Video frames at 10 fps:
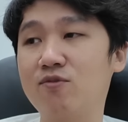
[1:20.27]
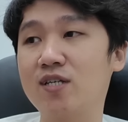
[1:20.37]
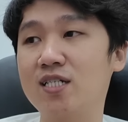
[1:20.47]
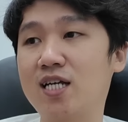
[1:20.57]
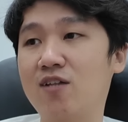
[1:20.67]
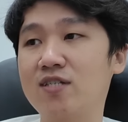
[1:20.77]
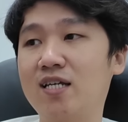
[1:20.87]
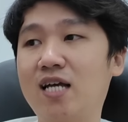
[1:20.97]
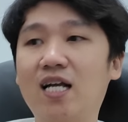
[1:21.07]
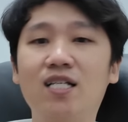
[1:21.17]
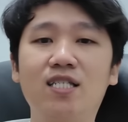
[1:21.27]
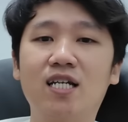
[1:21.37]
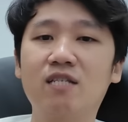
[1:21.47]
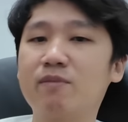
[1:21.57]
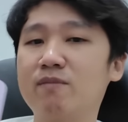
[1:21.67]
mungkin kalau saya nggak
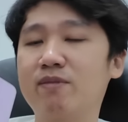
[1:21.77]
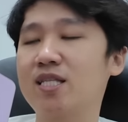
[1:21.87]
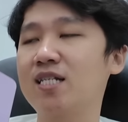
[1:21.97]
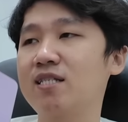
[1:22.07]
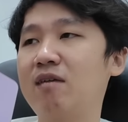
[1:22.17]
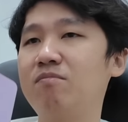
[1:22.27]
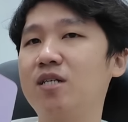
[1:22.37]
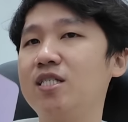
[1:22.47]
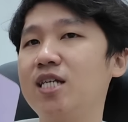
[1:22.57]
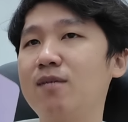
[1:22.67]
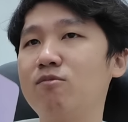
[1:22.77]
ngejar cepet-cepetan saya belinya